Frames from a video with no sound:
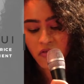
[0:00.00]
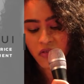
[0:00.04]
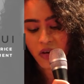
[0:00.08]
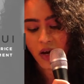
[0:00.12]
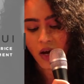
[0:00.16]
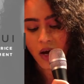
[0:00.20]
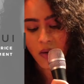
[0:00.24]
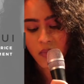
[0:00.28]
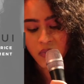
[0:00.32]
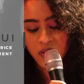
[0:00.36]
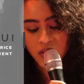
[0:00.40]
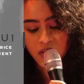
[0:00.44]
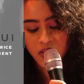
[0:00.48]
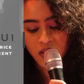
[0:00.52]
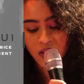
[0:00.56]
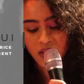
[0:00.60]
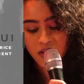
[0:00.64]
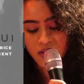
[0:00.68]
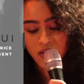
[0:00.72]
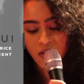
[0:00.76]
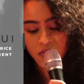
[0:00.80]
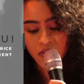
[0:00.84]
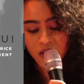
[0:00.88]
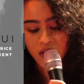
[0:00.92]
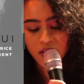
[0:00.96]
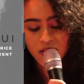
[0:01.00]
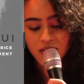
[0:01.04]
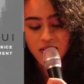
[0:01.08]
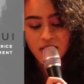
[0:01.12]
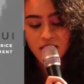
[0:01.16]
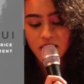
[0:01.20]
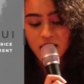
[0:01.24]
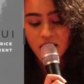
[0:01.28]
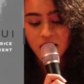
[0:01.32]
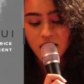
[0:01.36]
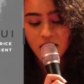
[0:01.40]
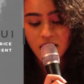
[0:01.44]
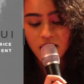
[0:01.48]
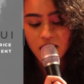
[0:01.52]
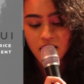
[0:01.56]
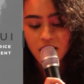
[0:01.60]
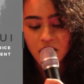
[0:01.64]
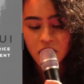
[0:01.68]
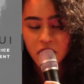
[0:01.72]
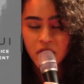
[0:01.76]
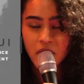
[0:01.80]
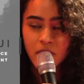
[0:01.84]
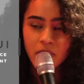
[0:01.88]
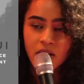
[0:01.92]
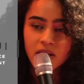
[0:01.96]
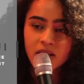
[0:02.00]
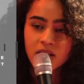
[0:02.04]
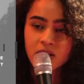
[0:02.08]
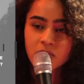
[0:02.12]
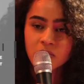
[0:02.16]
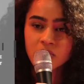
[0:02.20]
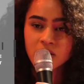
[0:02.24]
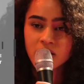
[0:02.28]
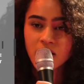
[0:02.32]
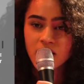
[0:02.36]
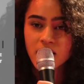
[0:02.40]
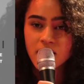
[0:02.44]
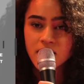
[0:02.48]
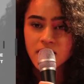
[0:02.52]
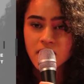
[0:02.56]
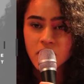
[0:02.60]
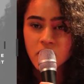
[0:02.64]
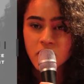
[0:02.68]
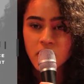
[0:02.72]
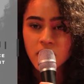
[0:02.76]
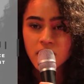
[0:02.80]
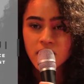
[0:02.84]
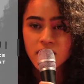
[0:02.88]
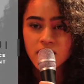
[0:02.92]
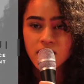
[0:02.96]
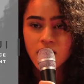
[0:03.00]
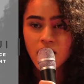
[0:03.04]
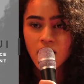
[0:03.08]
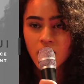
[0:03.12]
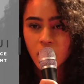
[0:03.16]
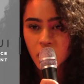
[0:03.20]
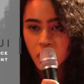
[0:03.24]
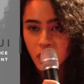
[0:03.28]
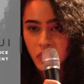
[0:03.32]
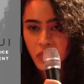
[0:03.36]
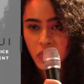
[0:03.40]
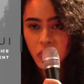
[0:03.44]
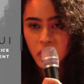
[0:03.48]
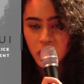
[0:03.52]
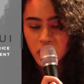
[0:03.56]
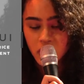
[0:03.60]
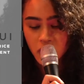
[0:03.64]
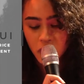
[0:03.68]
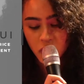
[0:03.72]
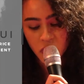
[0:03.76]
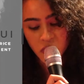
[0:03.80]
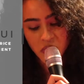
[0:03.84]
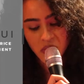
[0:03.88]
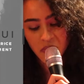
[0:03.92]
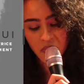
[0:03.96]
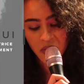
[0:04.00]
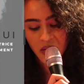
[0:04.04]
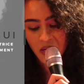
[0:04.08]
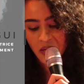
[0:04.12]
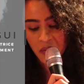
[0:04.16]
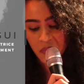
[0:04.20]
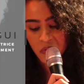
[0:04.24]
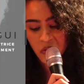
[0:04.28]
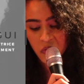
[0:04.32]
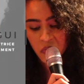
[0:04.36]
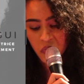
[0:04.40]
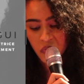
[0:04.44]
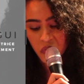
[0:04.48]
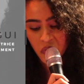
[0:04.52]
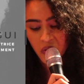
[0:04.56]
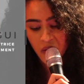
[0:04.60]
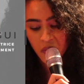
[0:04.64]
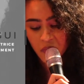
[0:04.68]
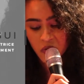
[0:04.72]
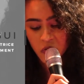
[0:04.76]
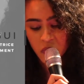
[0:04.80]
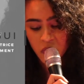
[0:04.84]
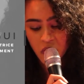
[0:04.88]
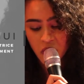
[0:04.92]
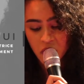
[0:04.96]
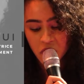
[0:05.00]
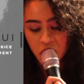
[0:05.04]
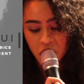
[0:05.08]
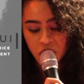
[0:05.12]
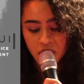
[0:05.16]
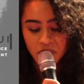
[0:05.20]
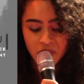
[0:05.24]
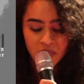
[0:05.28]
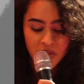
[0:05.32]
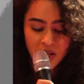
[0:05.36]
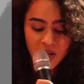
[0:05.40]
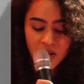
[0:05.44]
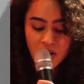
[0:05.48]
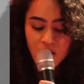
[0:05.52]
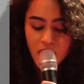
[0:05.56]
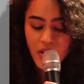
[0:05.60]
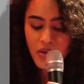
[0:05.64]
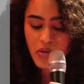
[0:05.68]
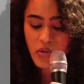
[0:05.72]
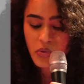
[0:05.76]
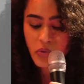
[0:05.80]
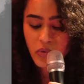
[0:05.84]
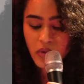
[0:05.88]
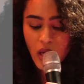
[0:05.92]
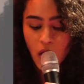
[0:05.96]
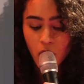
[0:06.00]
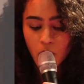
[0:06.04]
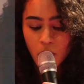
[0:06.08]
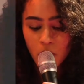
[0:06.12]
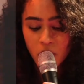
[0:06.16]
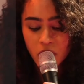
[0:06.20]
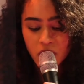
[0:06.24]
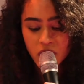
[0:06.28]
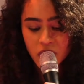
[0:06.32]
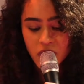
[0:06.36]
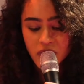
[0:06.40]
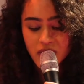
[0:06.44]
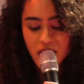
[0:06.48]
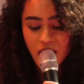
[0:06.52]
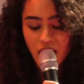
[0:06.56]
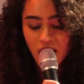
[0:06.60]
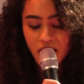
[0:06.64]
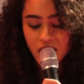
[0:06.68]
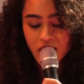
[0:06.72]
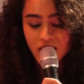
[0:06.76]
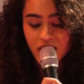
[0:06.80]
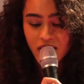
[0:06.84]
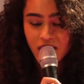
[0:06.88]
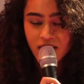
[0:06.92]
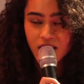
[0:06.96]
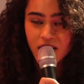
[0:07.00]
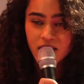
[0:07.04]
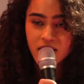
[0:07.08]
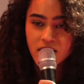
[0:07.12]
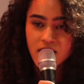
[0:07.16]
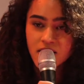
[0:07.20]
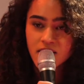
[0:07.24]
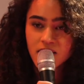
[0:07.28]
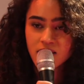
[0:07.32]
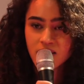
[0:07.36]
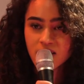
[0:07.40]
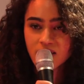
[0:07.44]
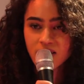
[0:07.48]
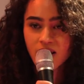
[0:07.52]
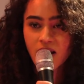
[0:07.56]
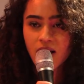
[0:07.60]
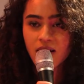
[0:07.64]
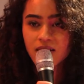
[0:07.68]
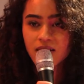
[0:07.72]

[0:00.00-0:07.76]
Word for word: un rappel direct avec les, femmes maghrébines à la sexualité incontrôlée dont je vous ai parlé un peu, un petit peu avant. Ce qu'on a reproché aussi à Rachida Dati, c'est d'être